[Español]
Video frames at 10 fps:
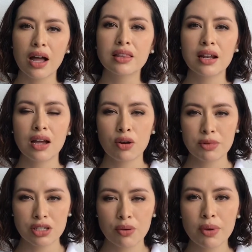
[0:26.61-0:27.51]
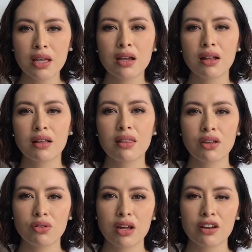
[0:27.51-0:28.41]
ante la Comisión Mexicana de
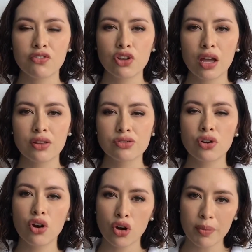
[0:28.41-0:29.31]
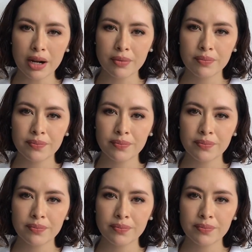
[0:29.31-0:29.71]
Ayuda a Refugiados o COMAR